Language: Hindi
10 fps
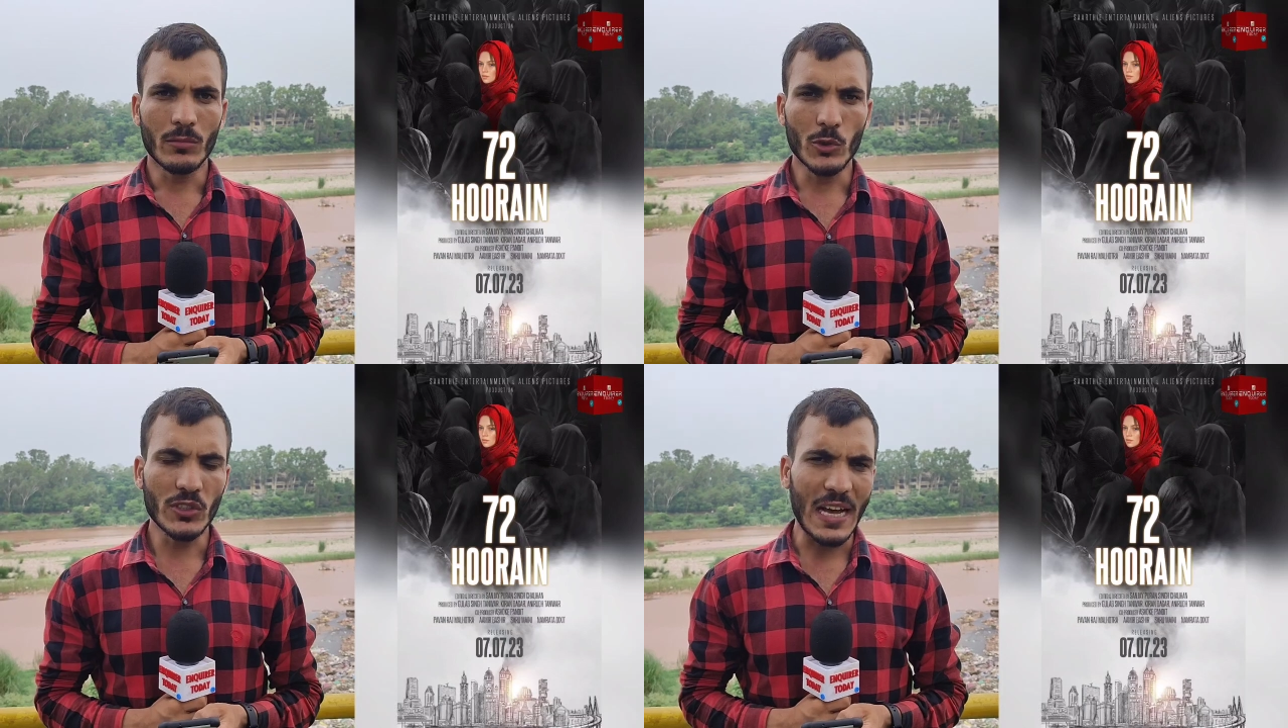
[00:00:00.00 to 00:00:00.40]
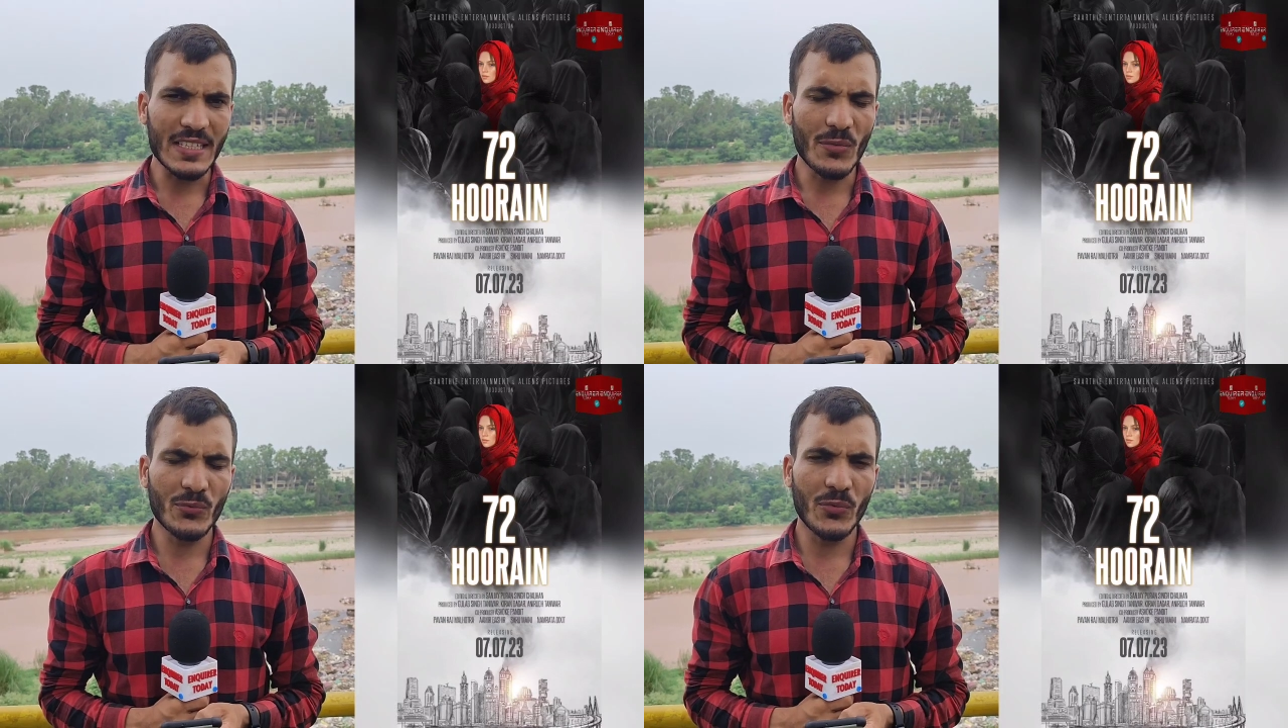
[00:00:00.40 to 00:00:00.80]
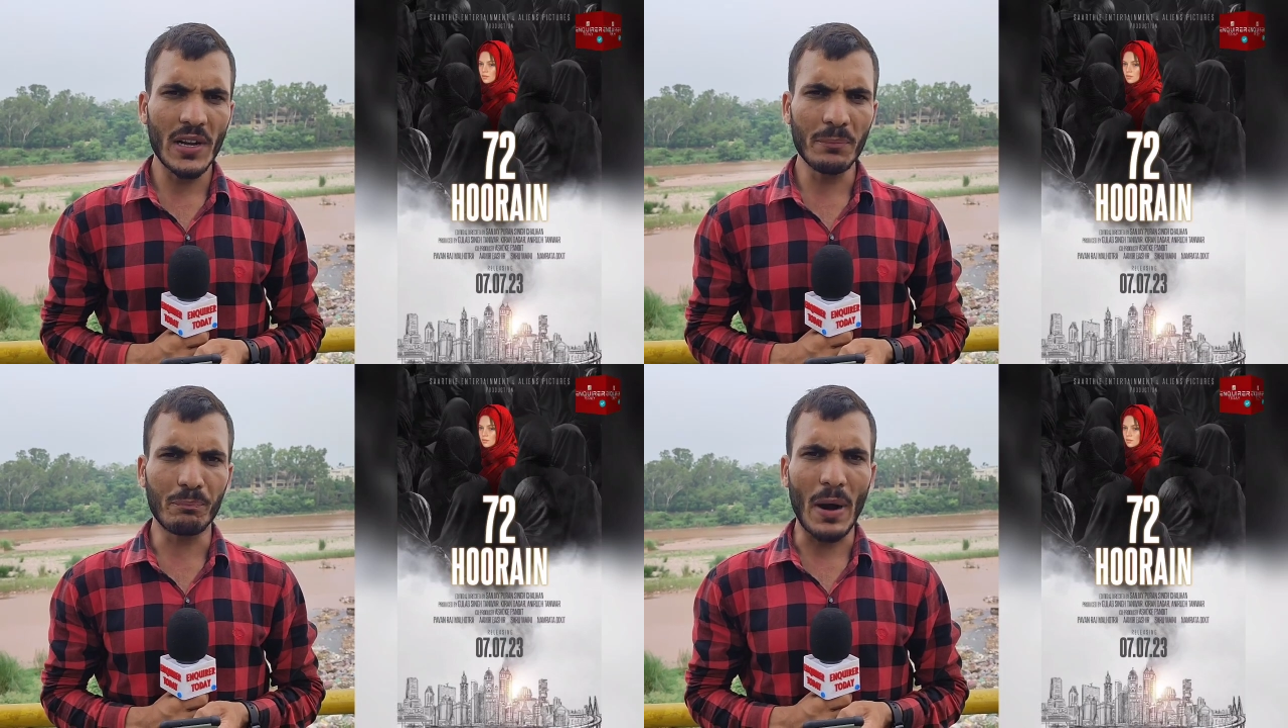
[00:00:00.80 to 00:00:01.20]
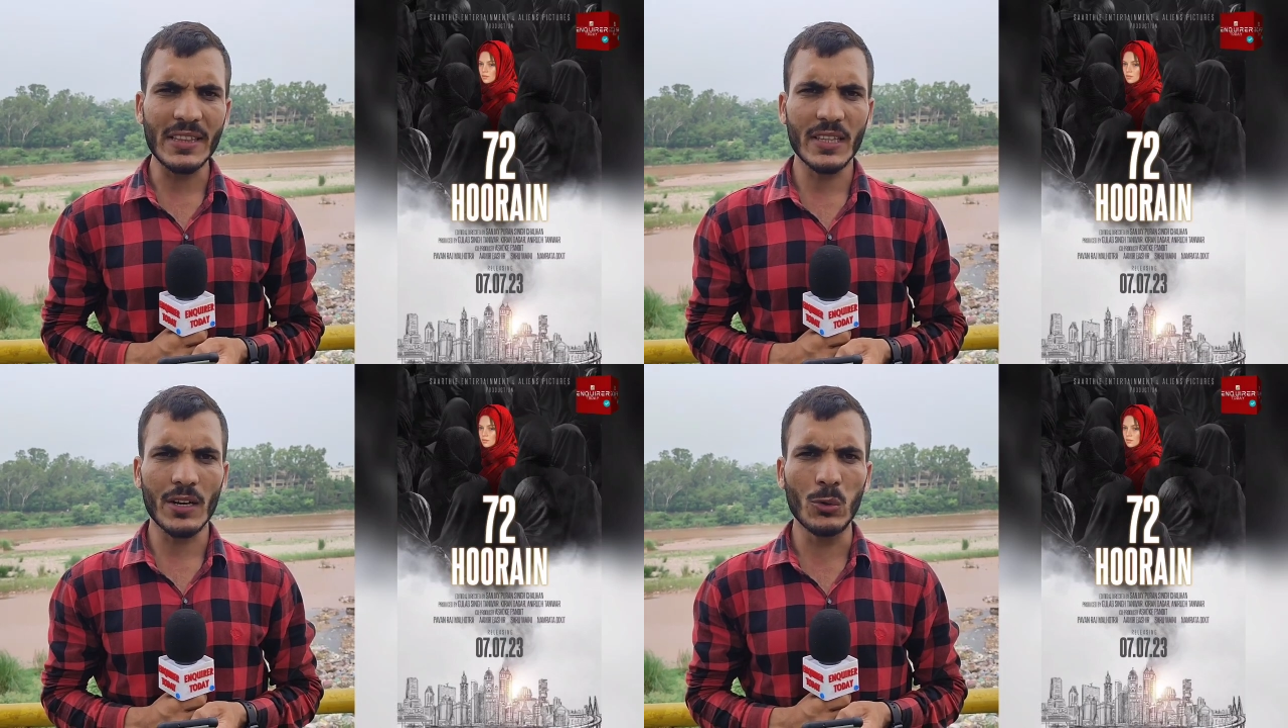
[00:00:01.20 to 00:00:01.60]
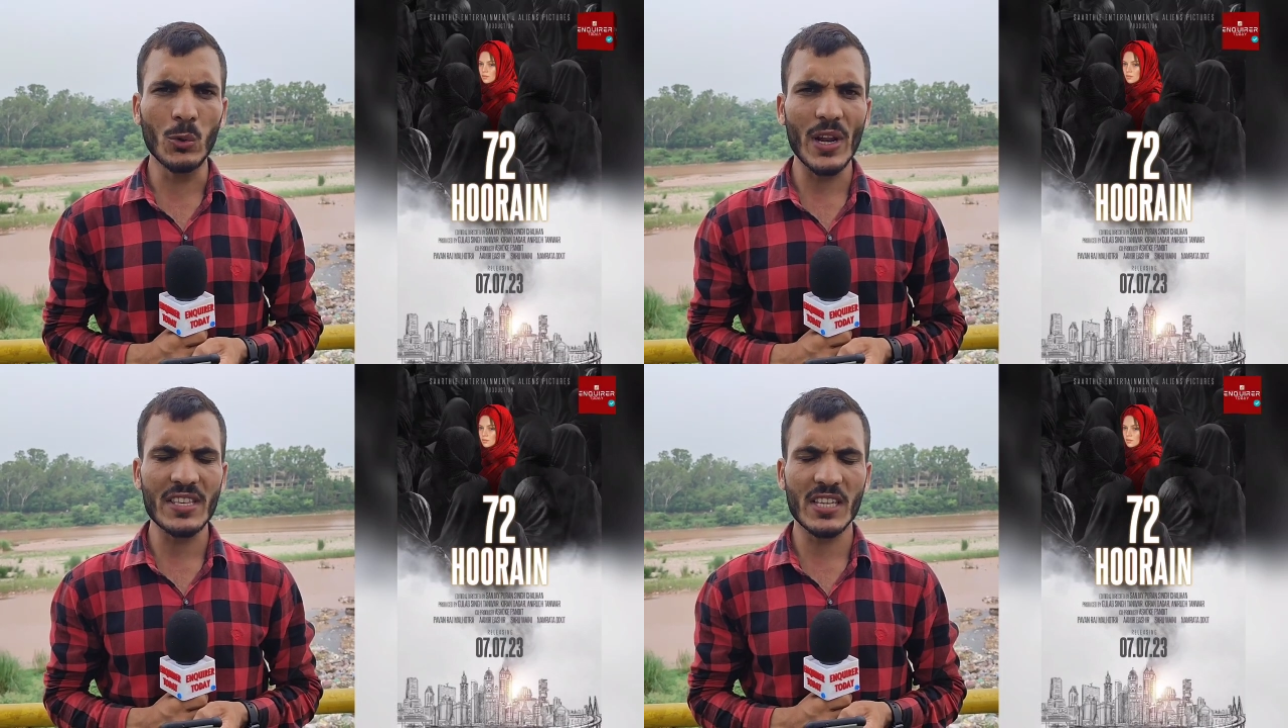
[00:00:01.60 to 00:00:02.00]
मुतनाज़ा फिल्म बहत्तर
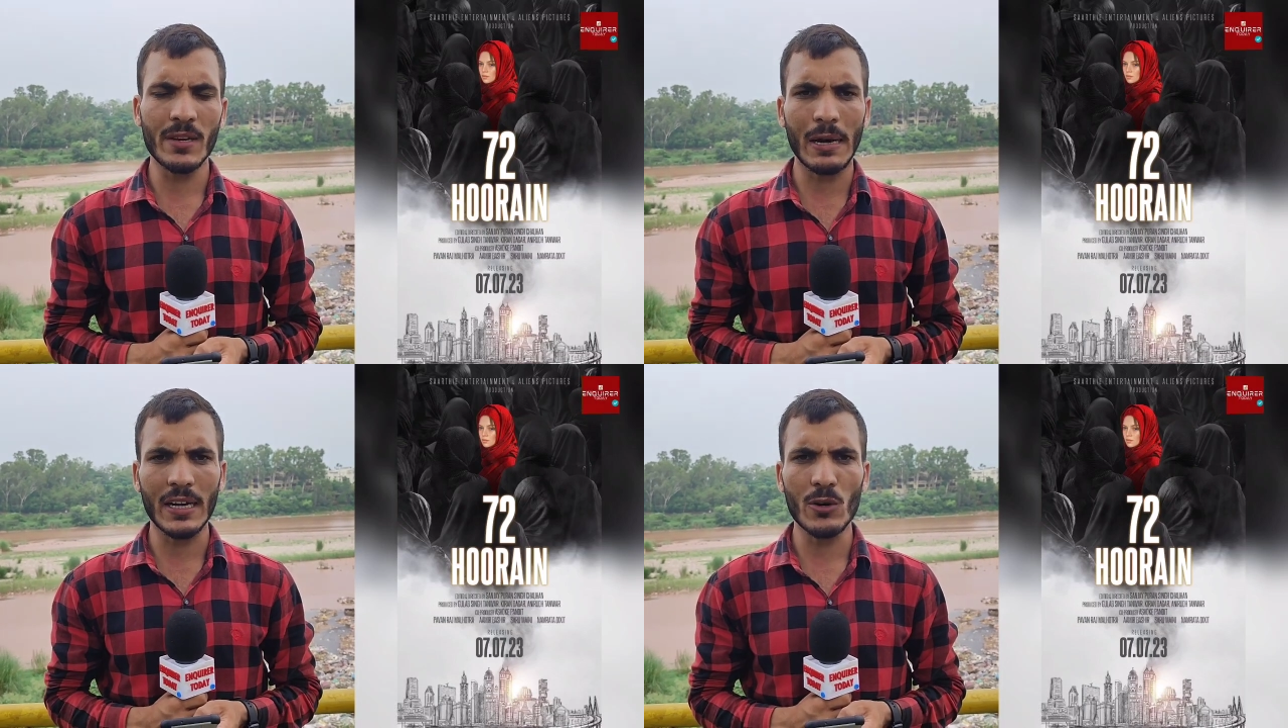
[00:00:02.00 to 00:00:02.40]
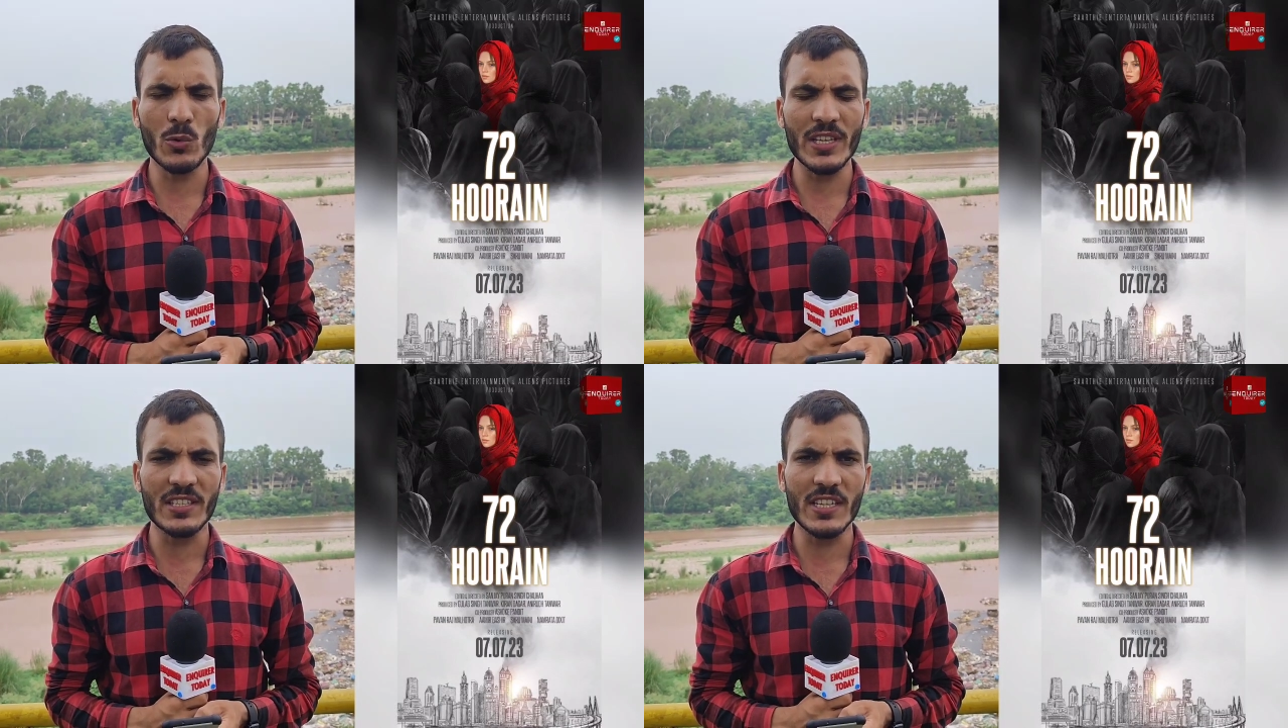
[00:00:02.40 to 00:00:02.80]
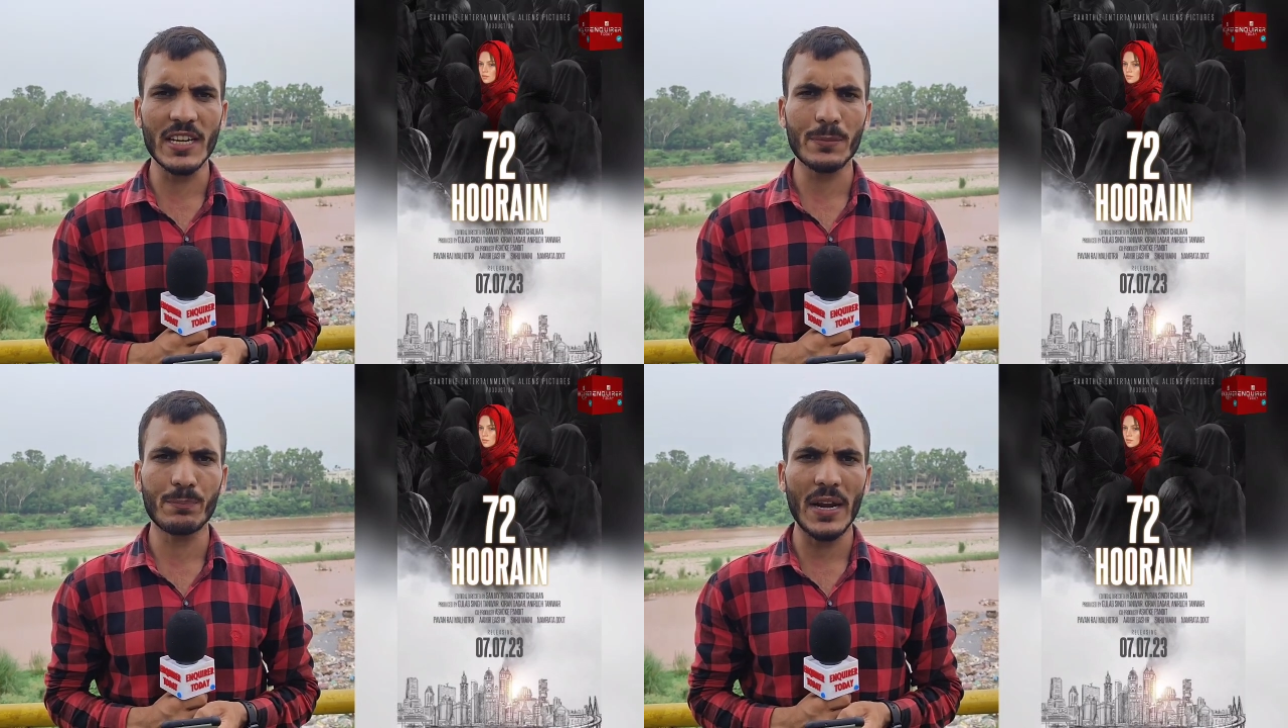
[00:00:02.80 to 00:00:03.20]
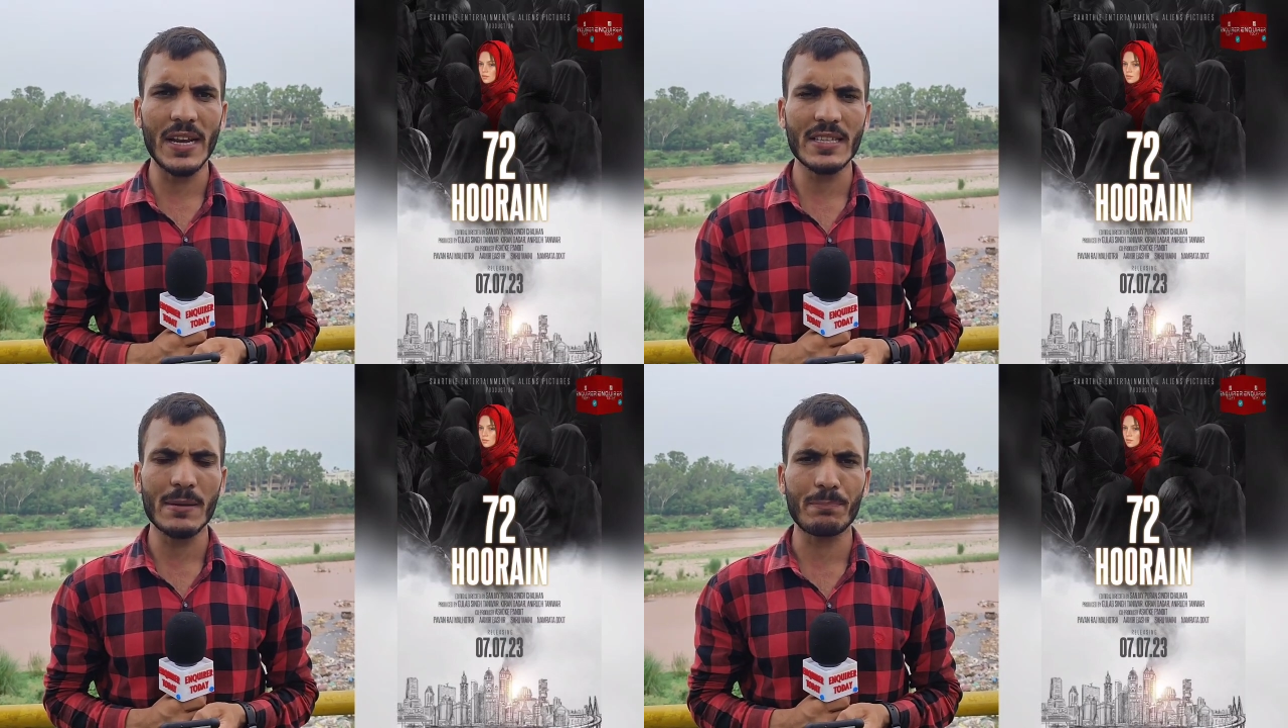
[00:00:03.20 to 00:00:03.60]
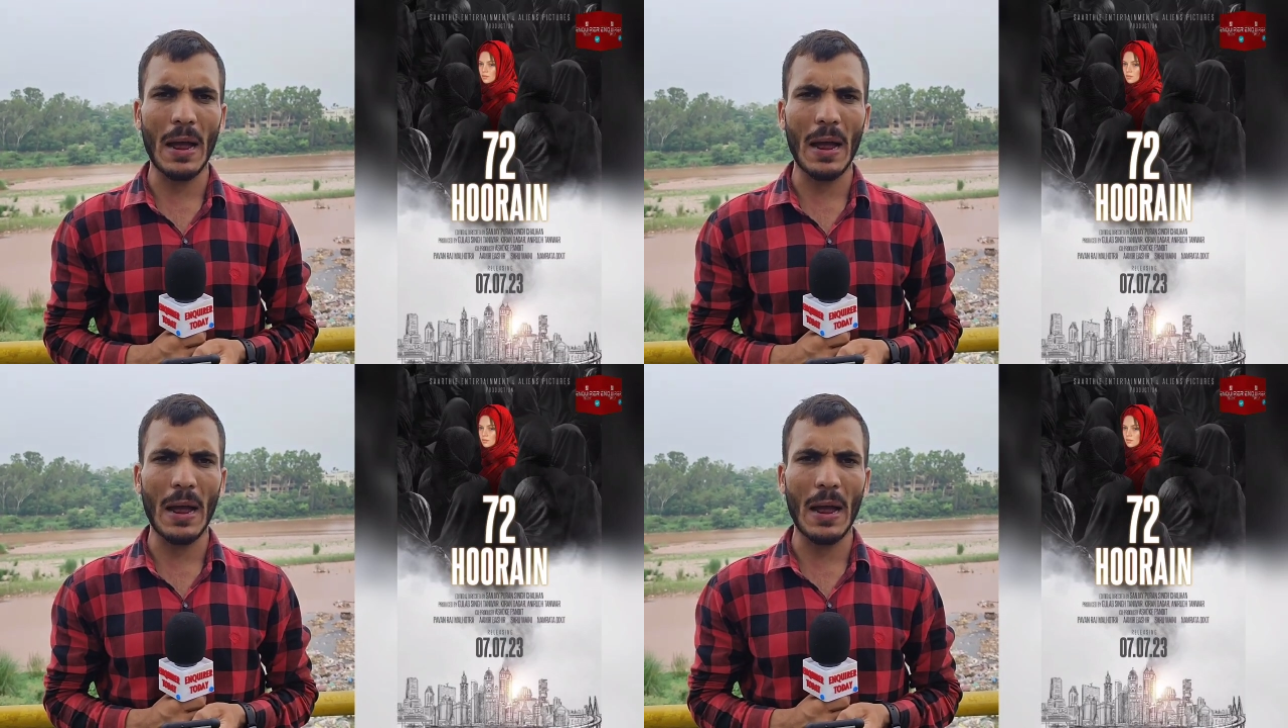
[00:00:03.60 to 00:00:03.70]
हुरें सिनेमाघरों की जीनत बनने से